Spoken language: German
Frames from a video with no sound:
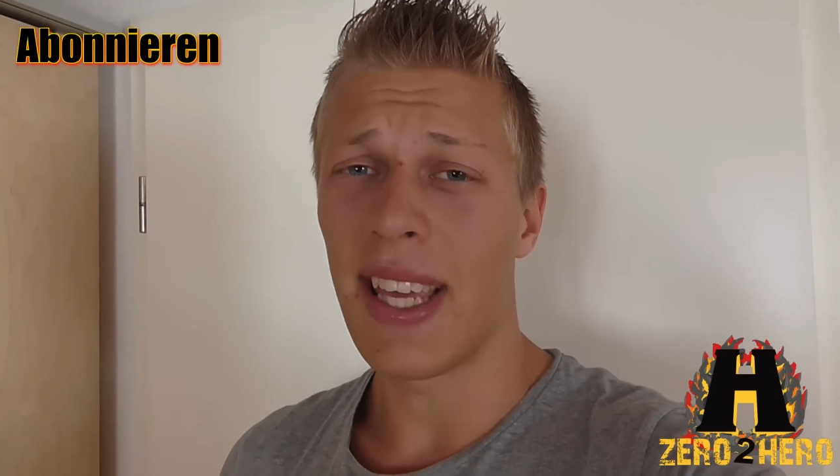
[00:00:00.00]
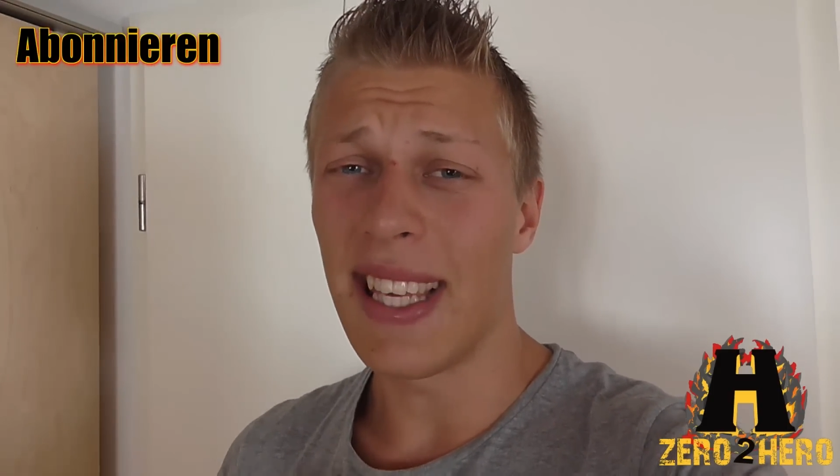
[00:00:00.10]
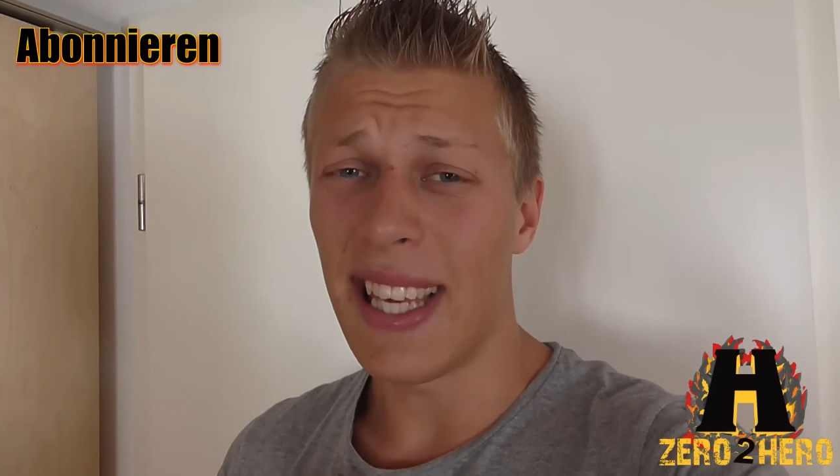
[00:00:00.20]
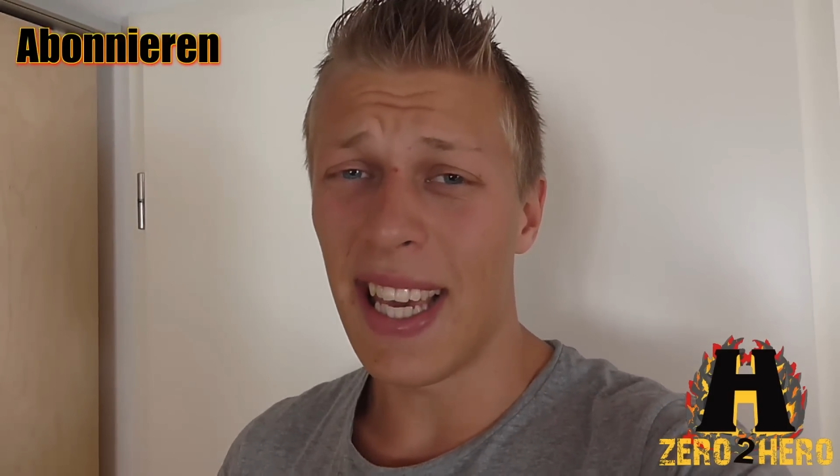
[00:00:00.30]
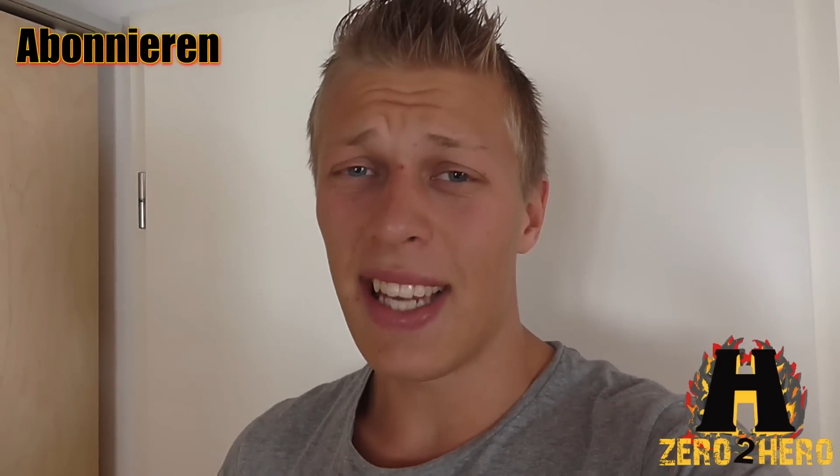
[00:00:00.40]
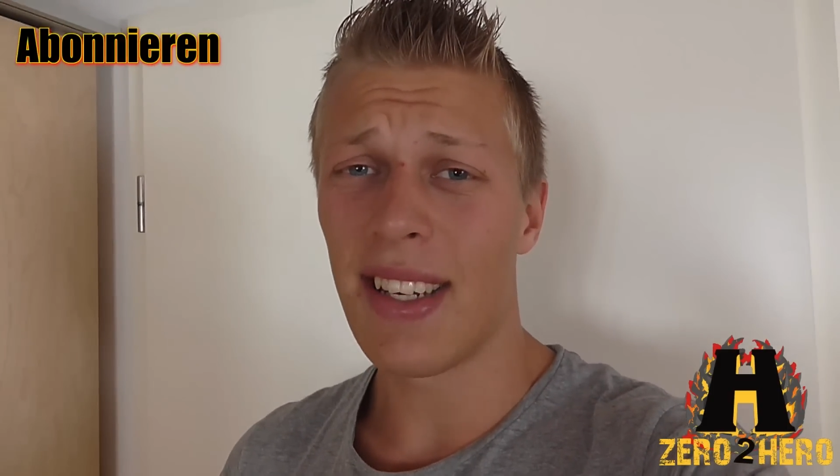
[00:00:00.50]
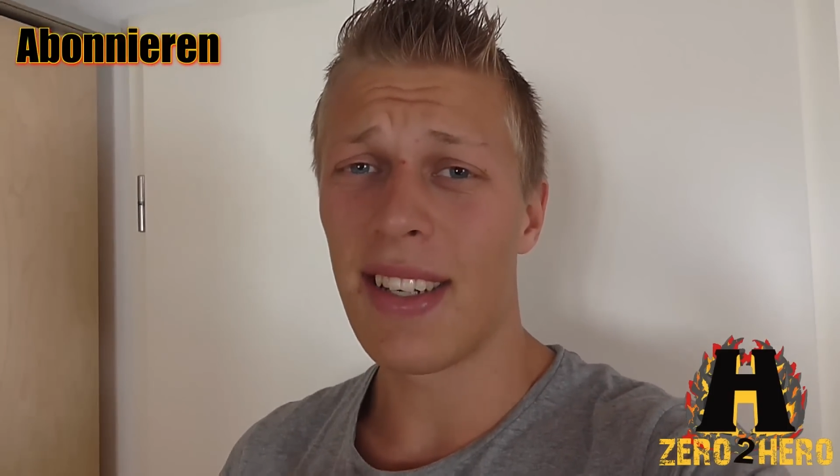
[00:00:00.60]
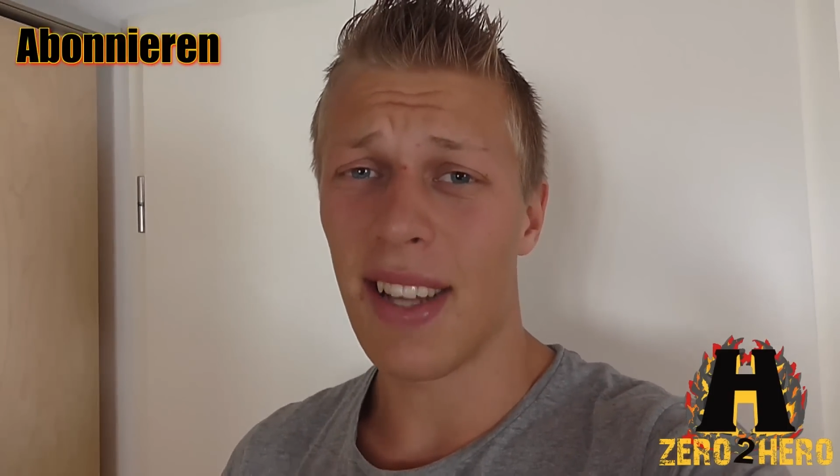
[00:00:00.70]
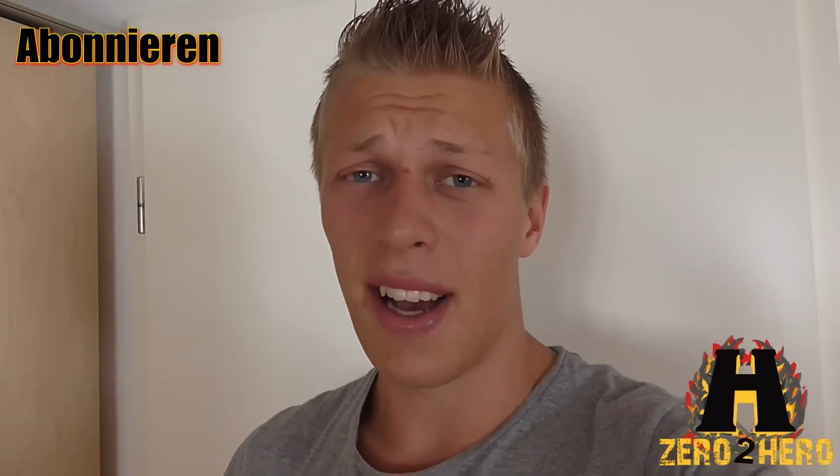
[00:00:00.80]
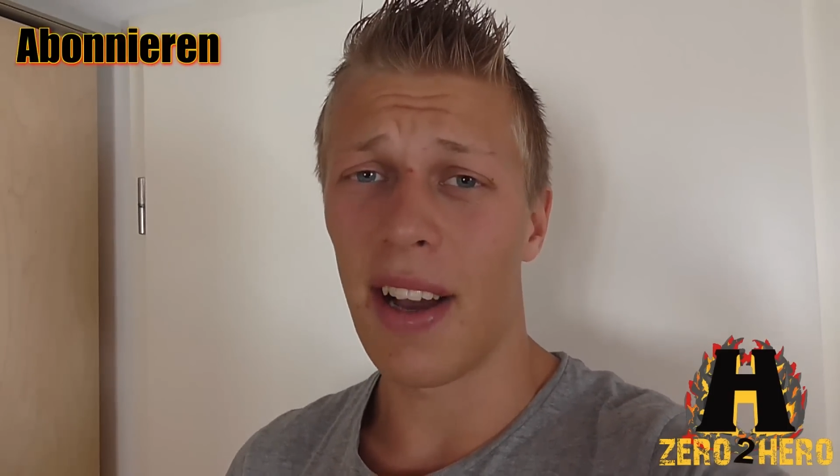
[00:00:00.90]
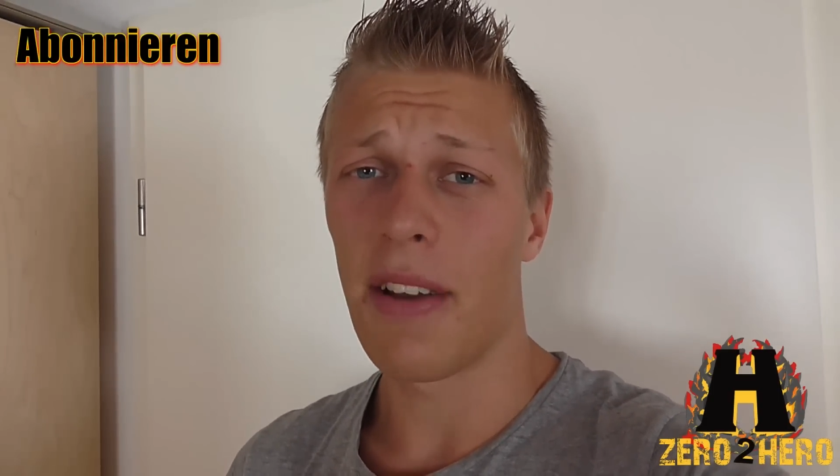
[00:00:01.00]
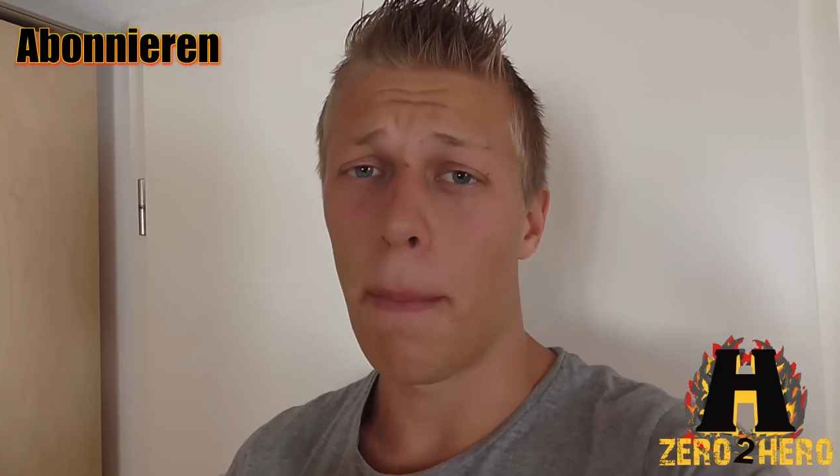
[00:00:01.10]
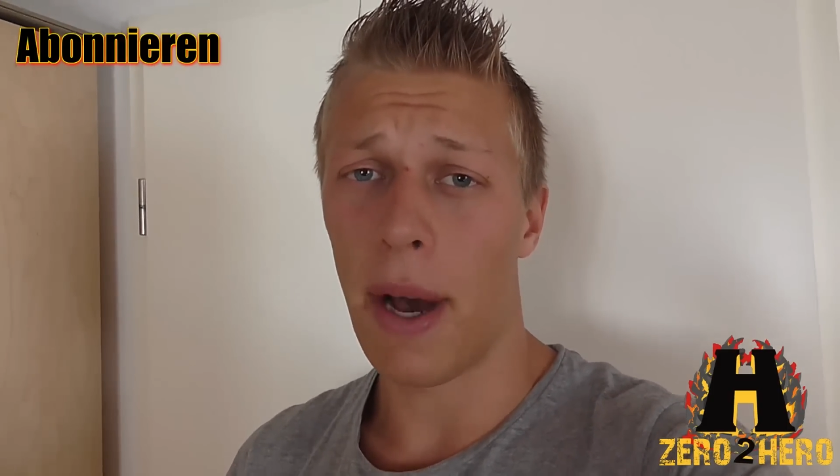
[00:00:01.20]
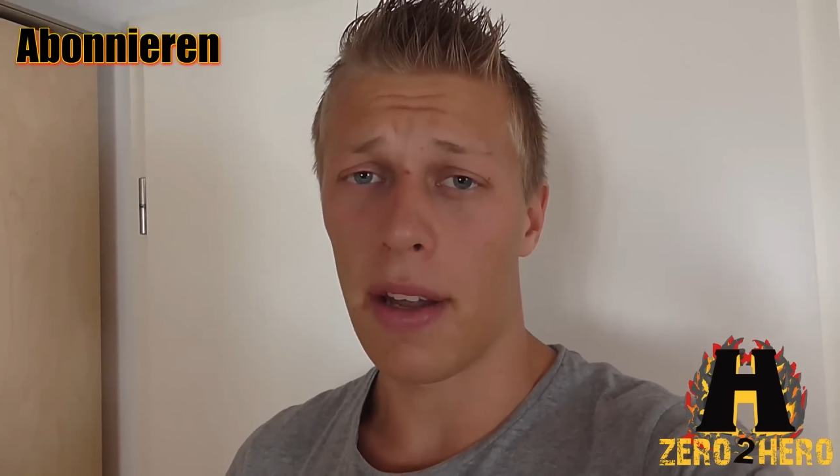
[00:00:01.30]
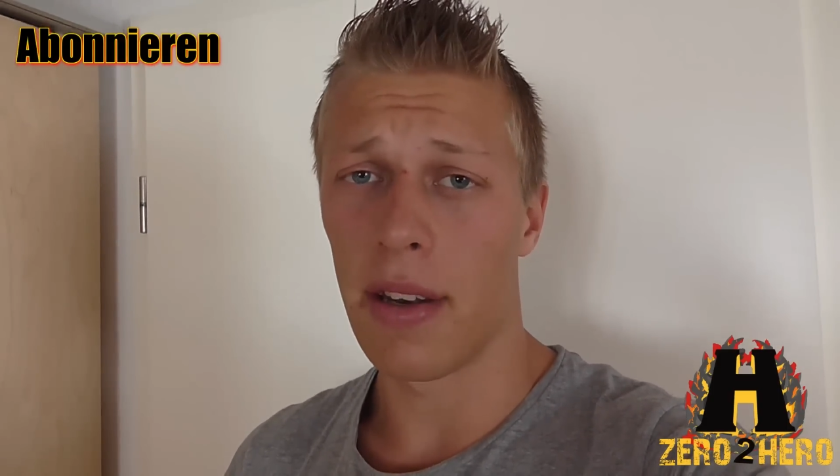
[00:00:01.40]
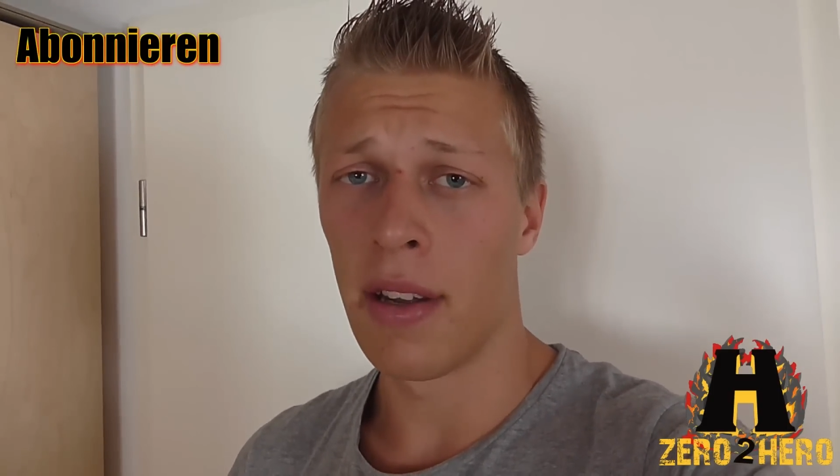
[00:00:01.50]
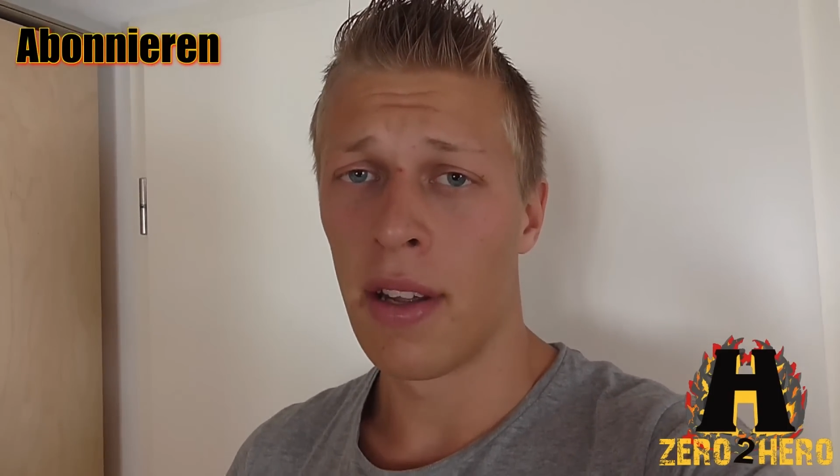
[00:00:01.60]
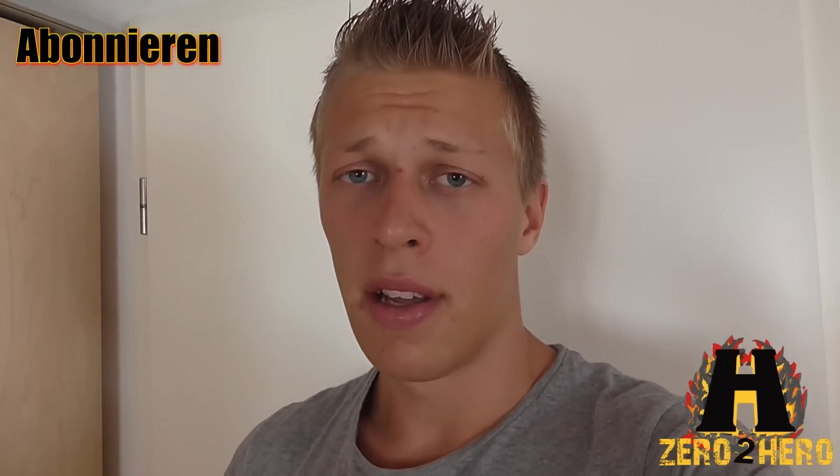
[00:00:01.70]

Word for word: jeden Tag machen.